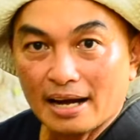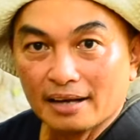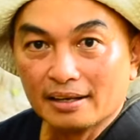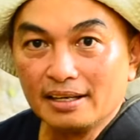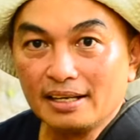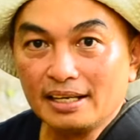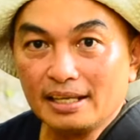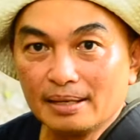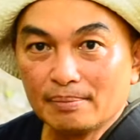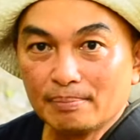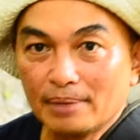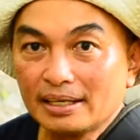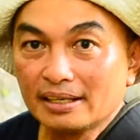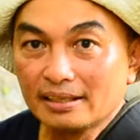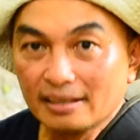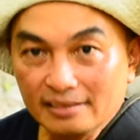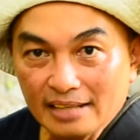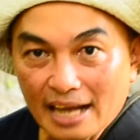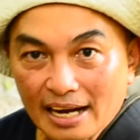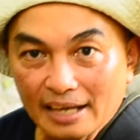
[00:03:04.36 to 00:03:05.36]
กที่นี่ไม่ได้
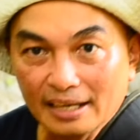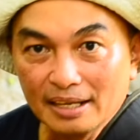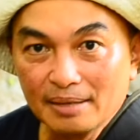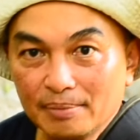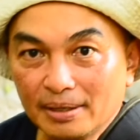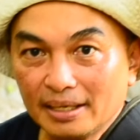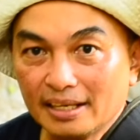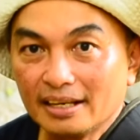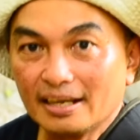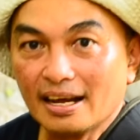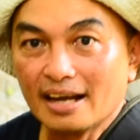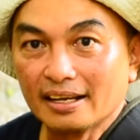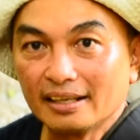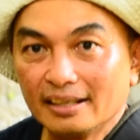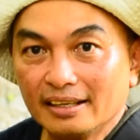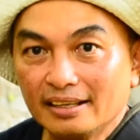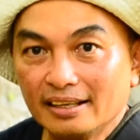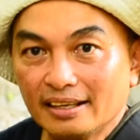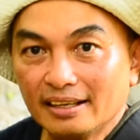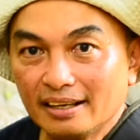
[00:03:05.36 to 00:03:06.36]
ใช้สารเคมี
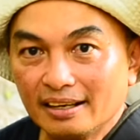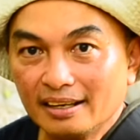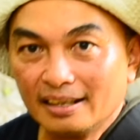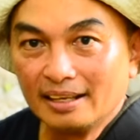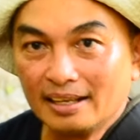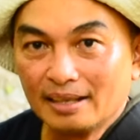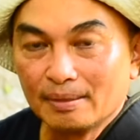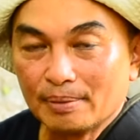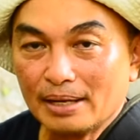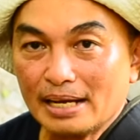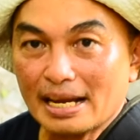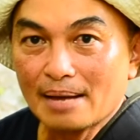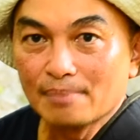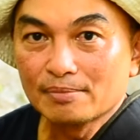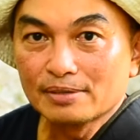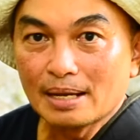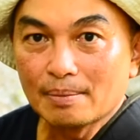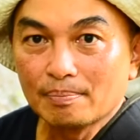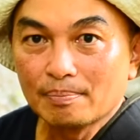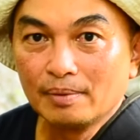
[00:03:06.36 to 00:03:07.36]
ใดๆนะเป็น
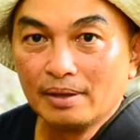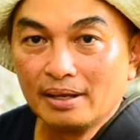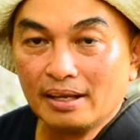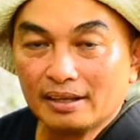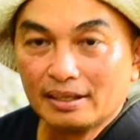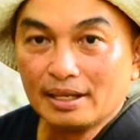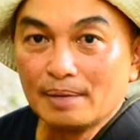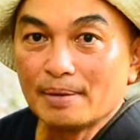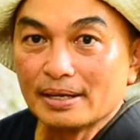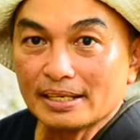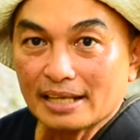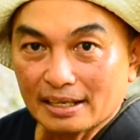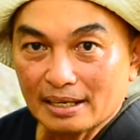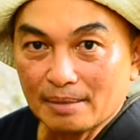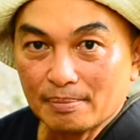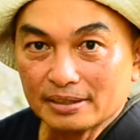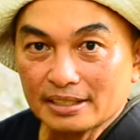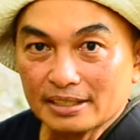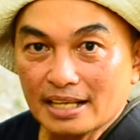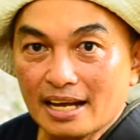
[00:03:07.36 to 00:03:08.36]
น้ำซับที่มาจากธ
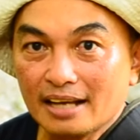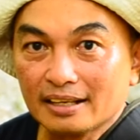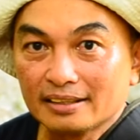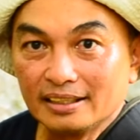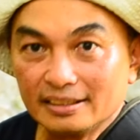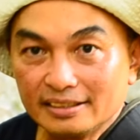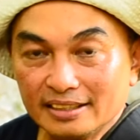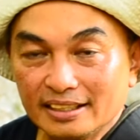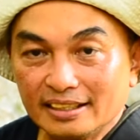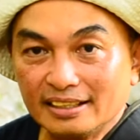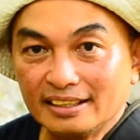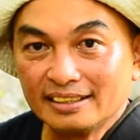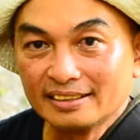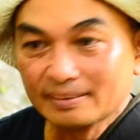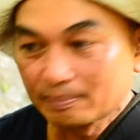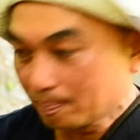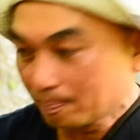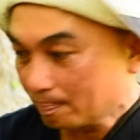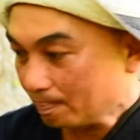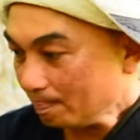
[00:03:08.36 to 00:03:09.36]
รรมชาติจริ
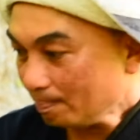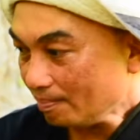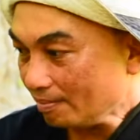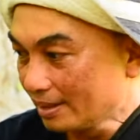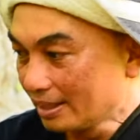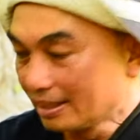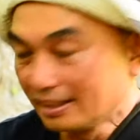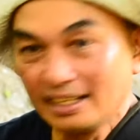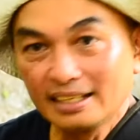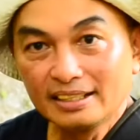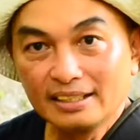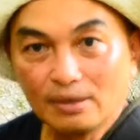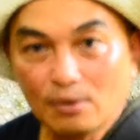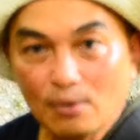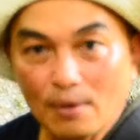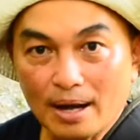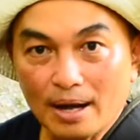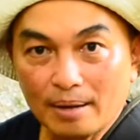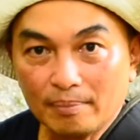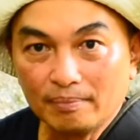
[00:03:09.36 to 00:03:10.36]
งๆ นี่คือ
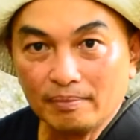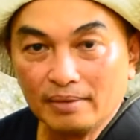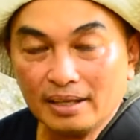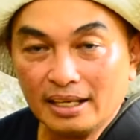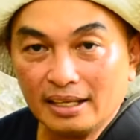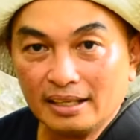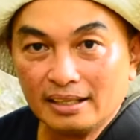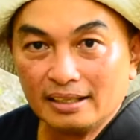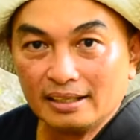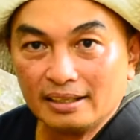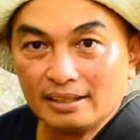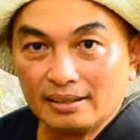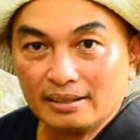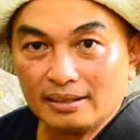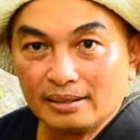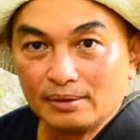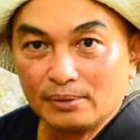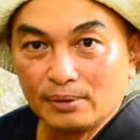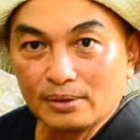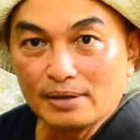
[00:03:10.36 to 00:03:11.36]
ความ
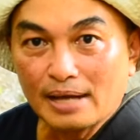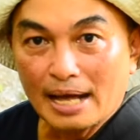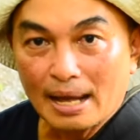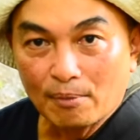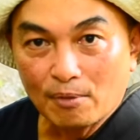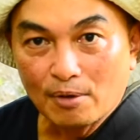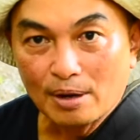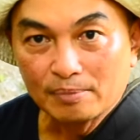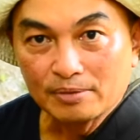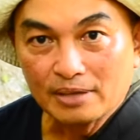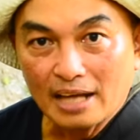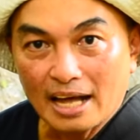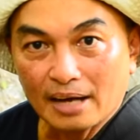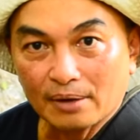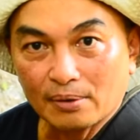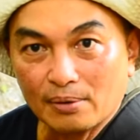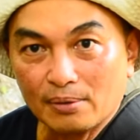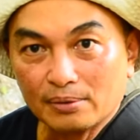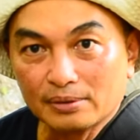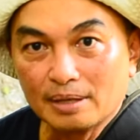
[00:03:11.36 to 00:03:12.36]
งดงามความสะอาด
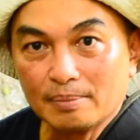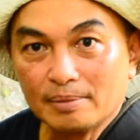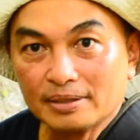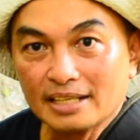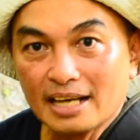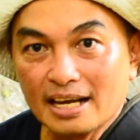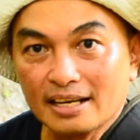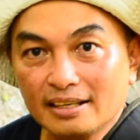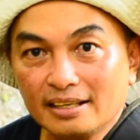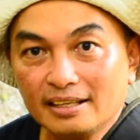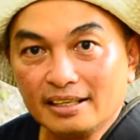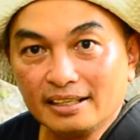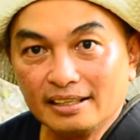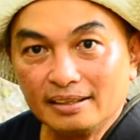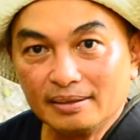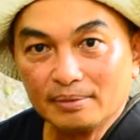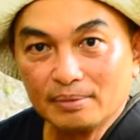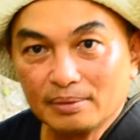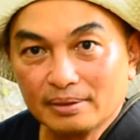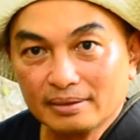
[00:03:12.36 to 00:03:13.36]
ของธรรมชาติที่นี่
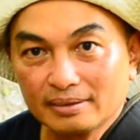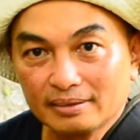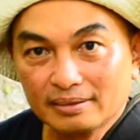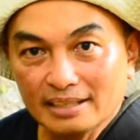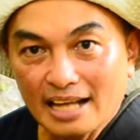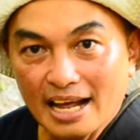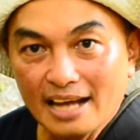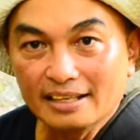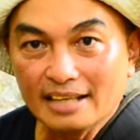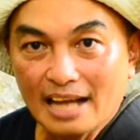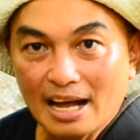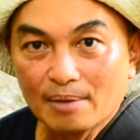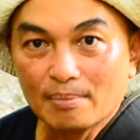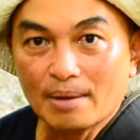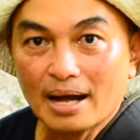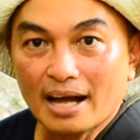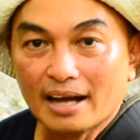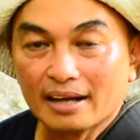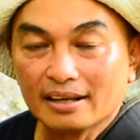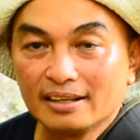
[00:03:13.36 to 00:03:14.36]
ใต้ทางห
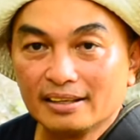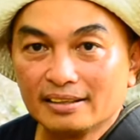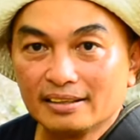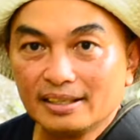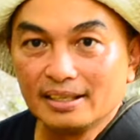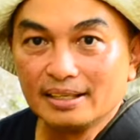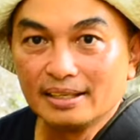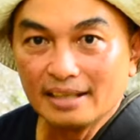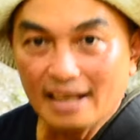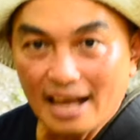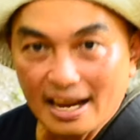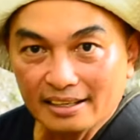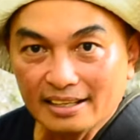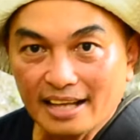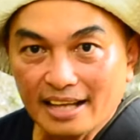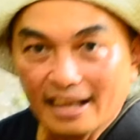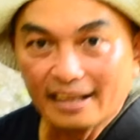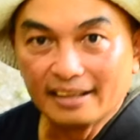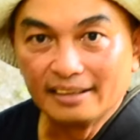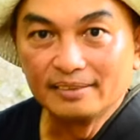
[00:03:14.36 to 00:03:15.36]
มากที่อันต
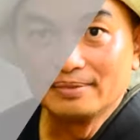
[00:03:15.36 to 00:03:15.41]
ราย